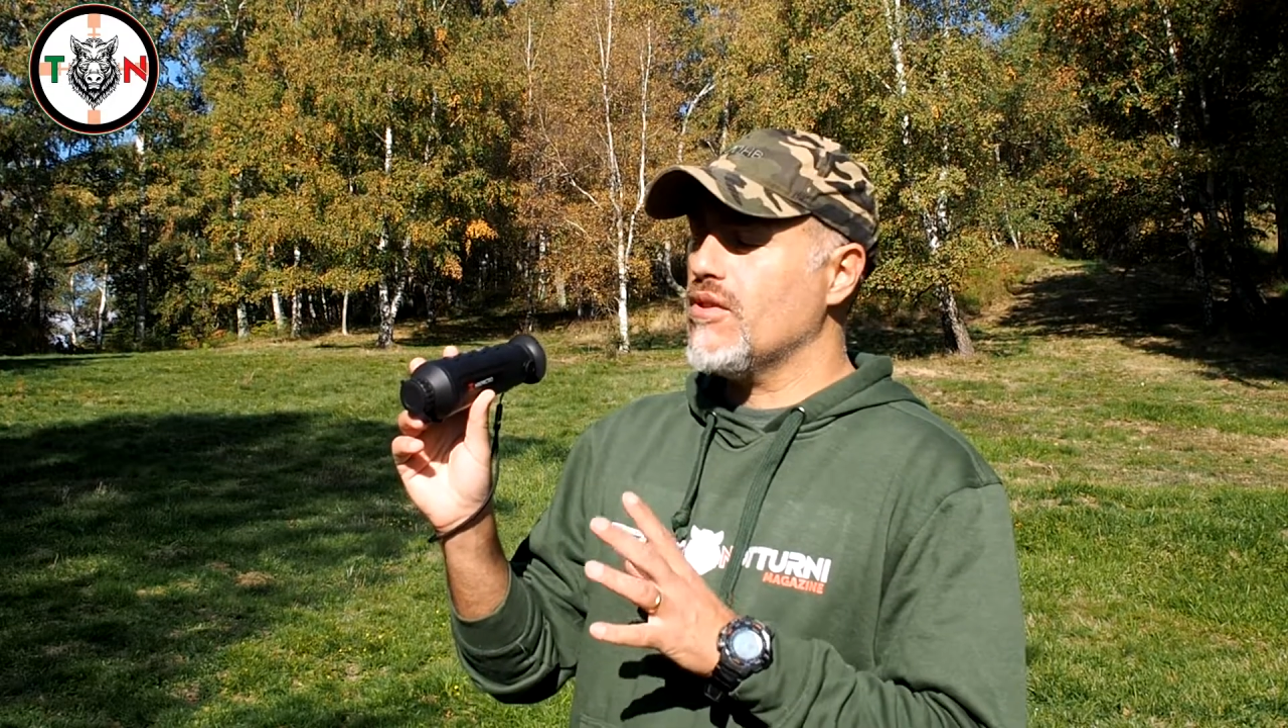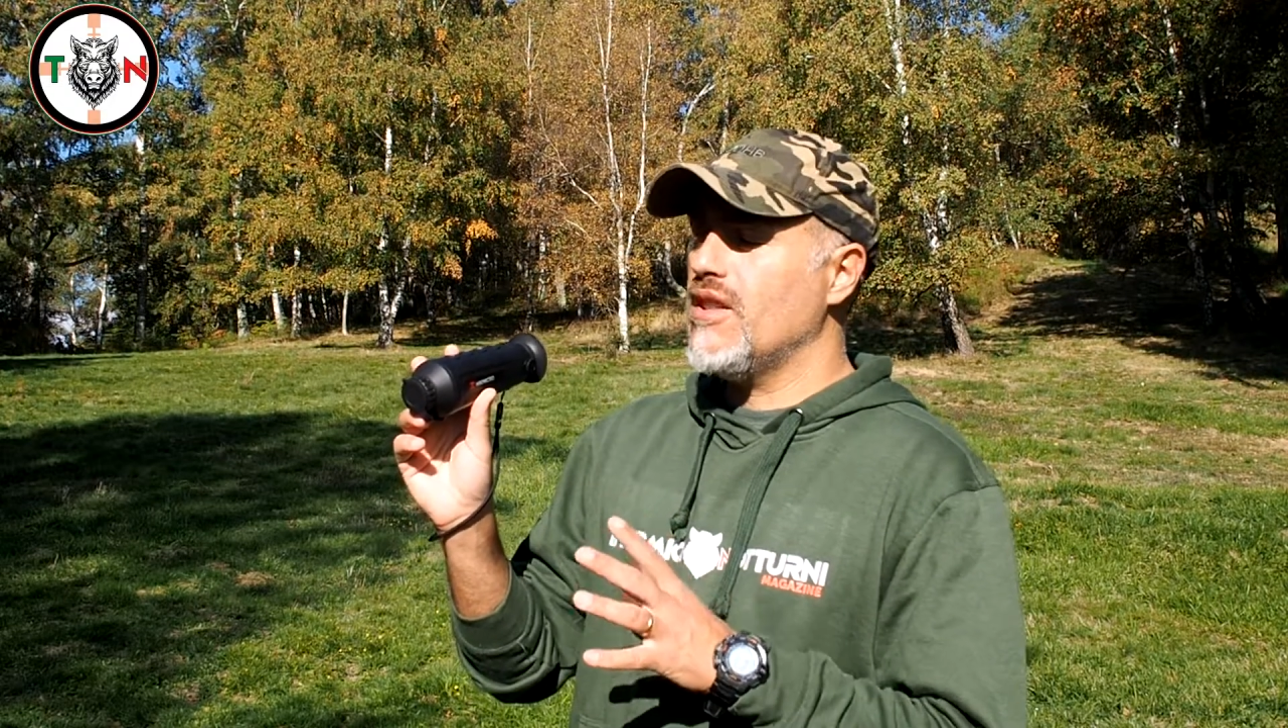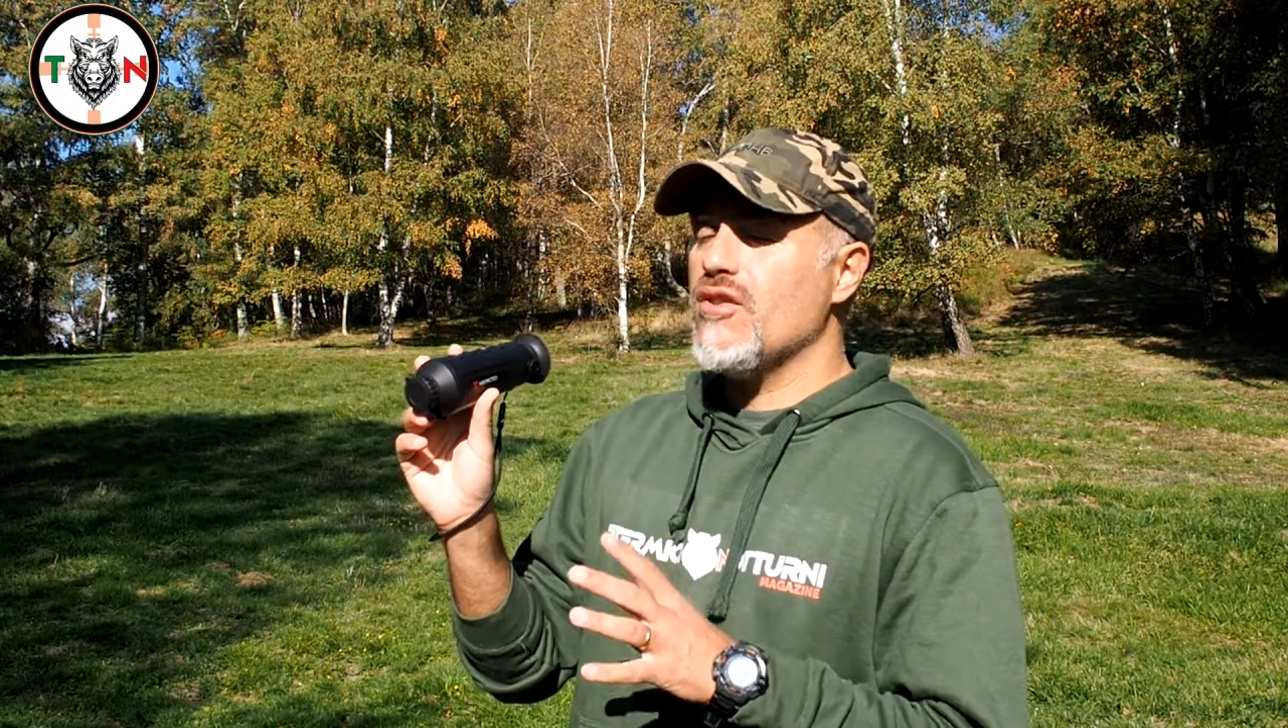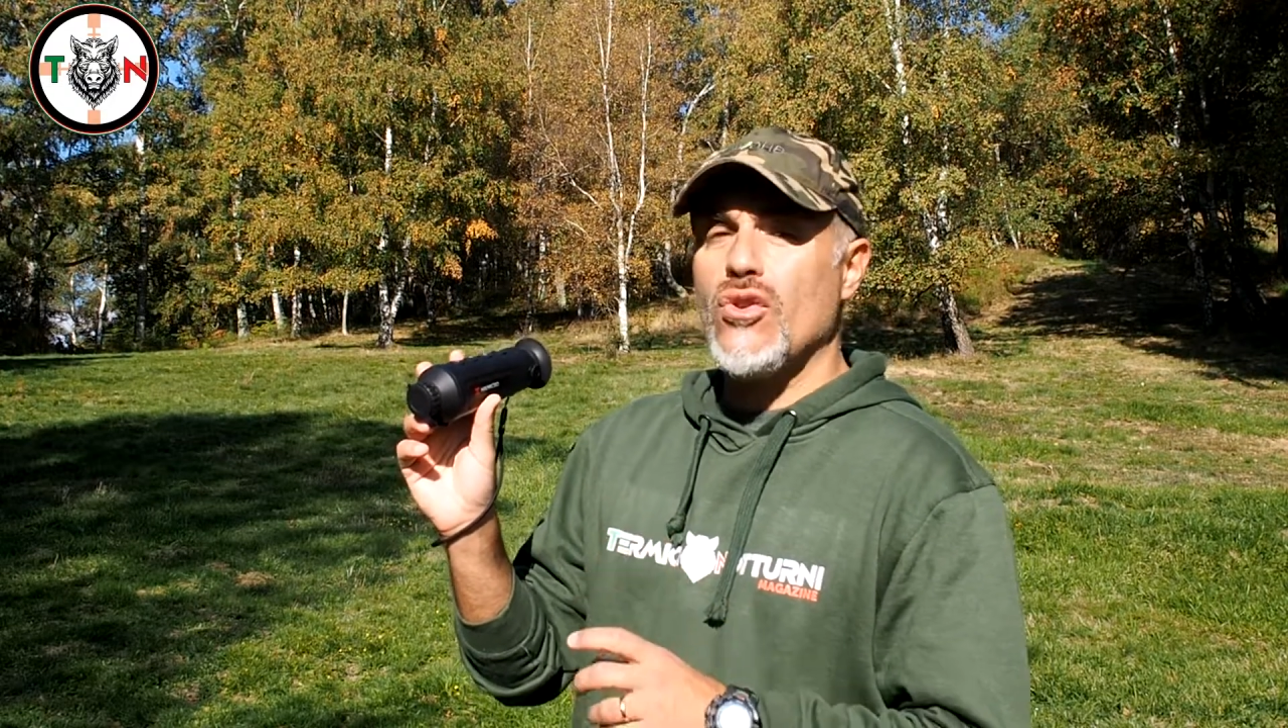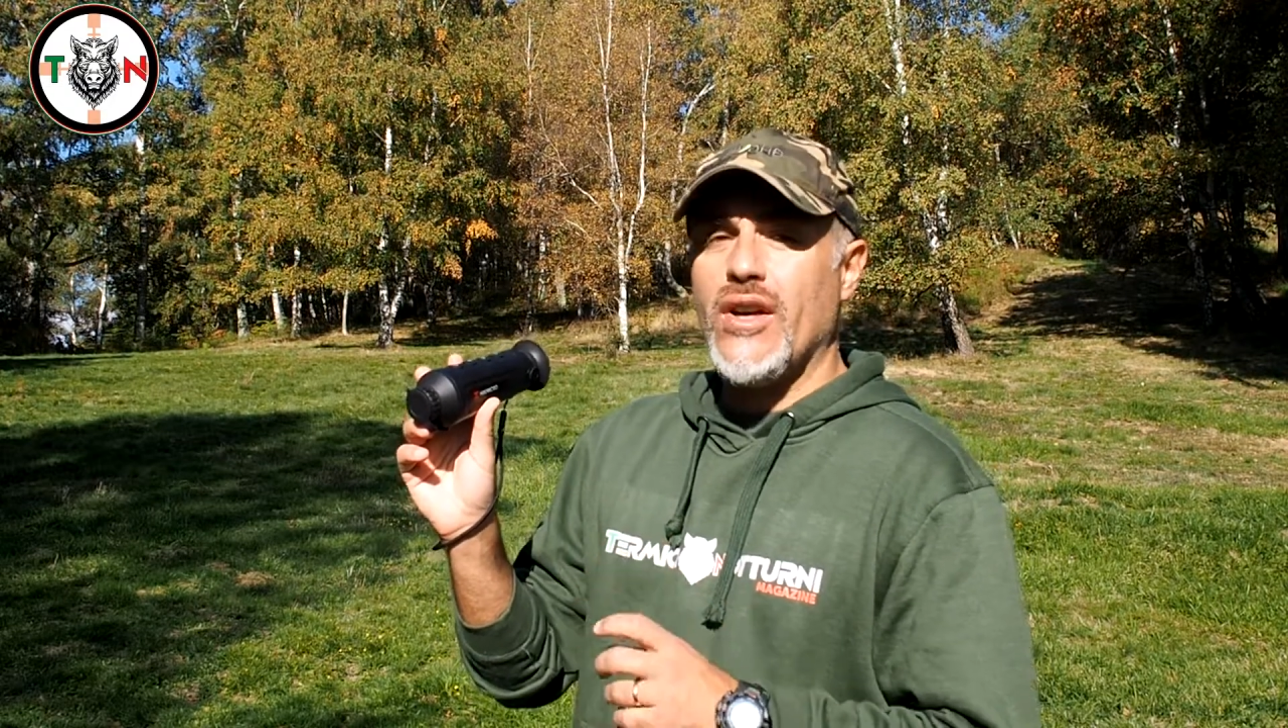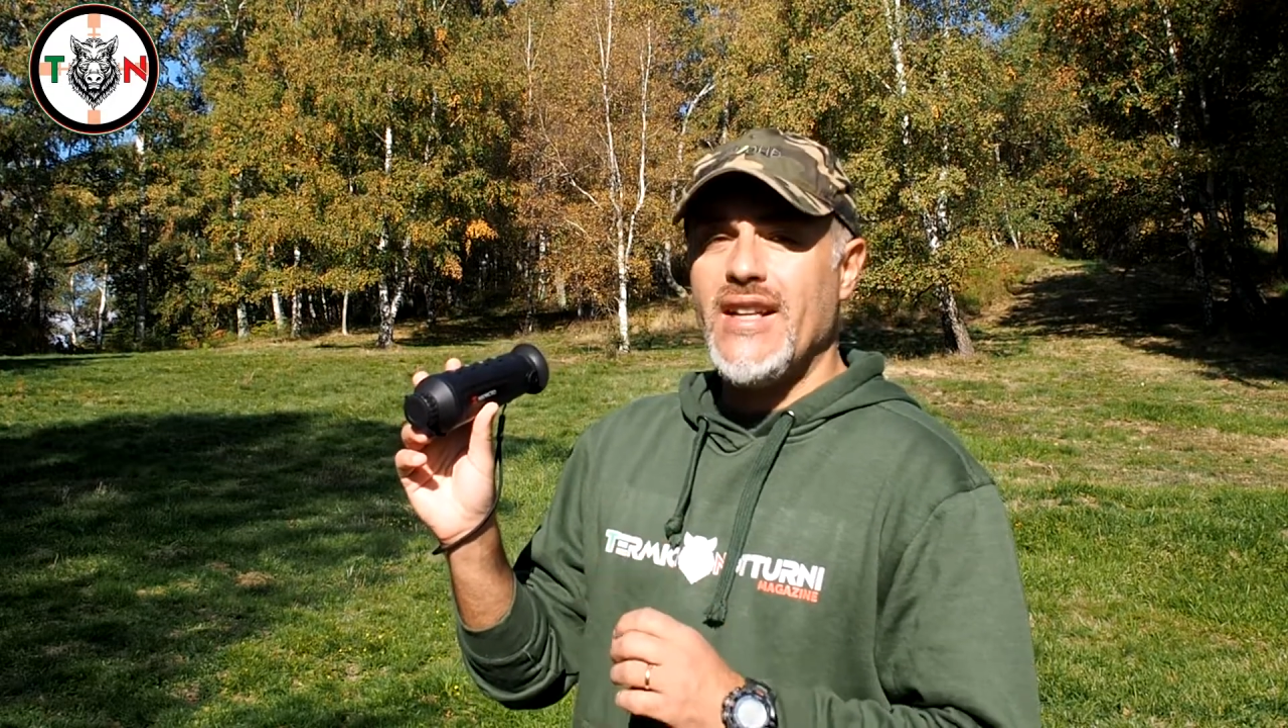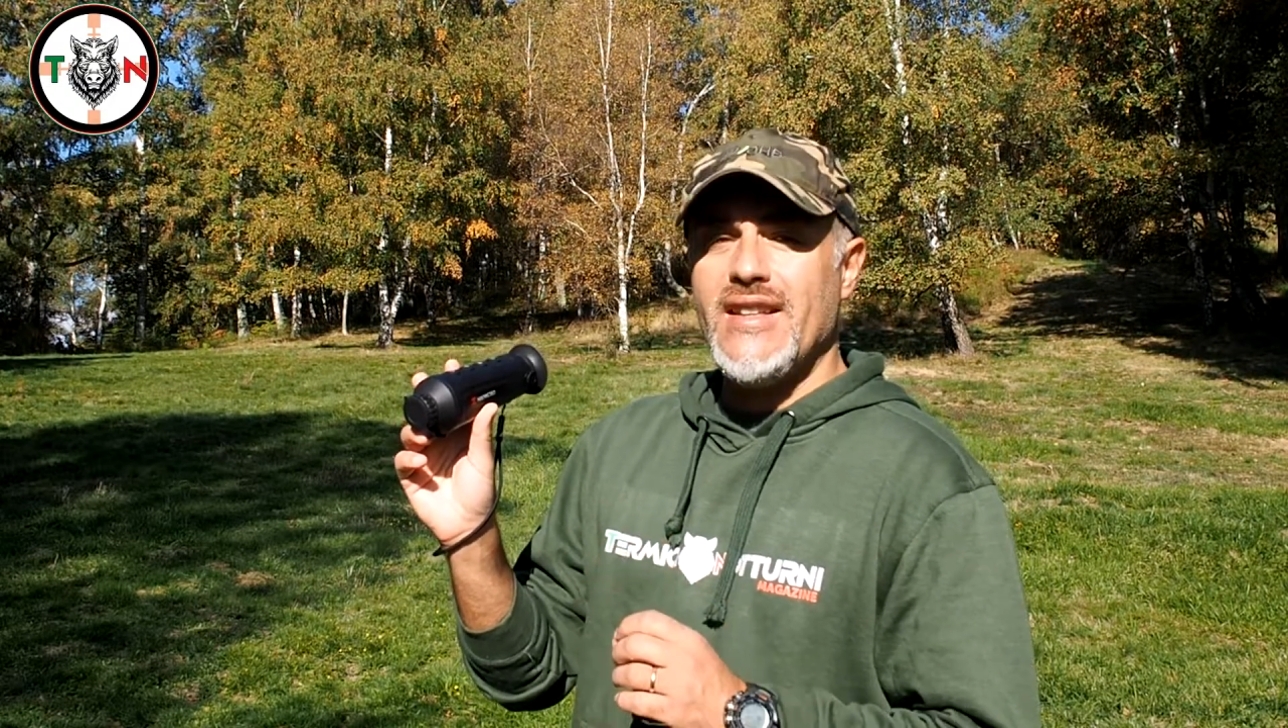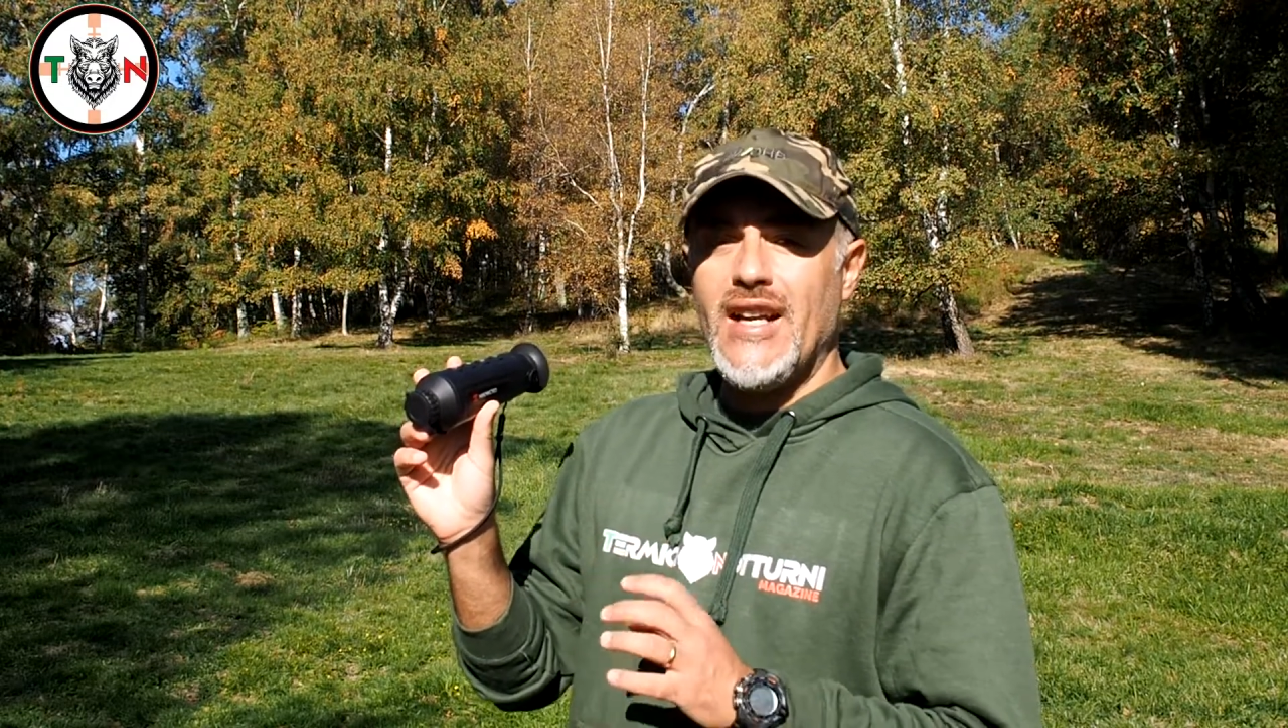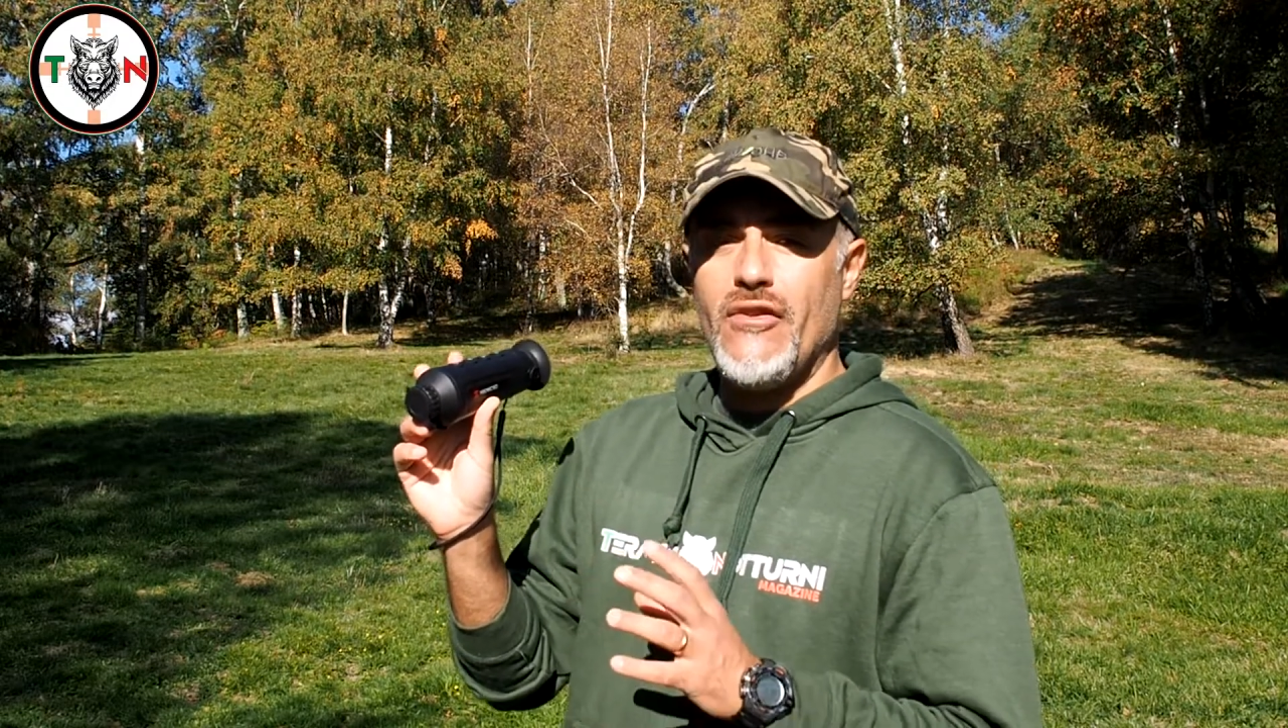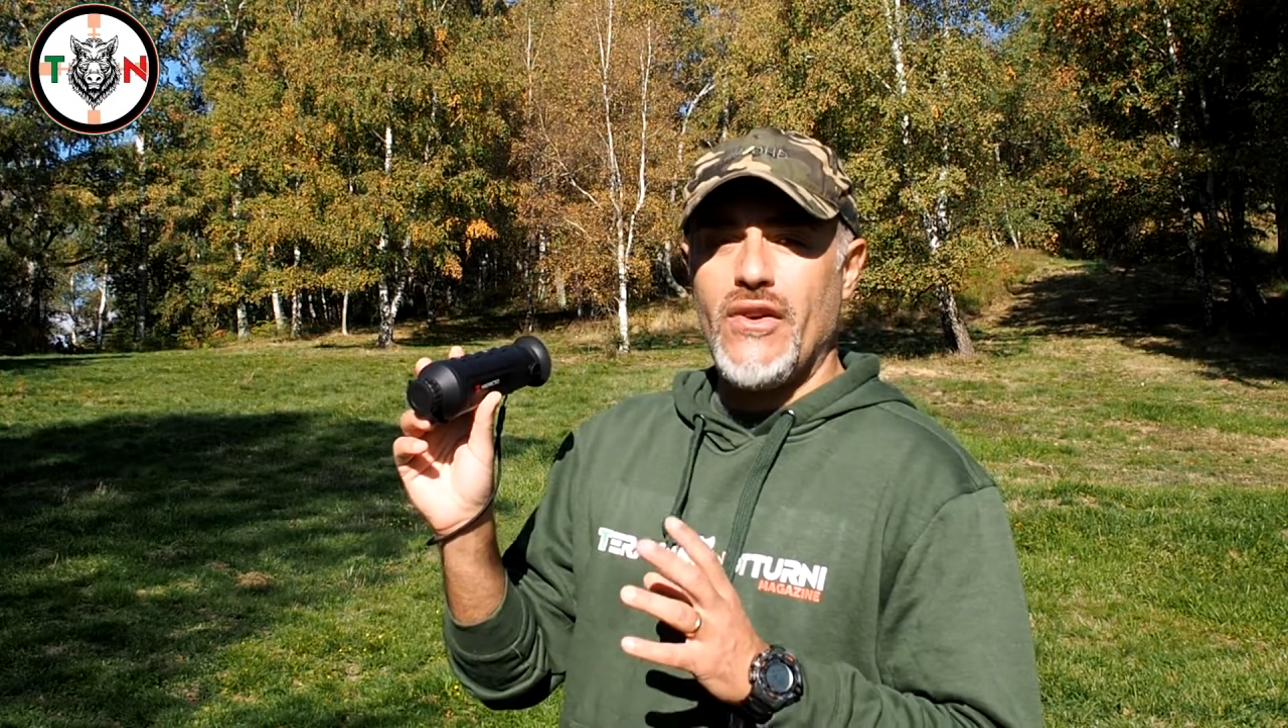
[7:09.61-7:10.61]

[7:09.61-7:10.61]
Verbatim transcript: sensore in tale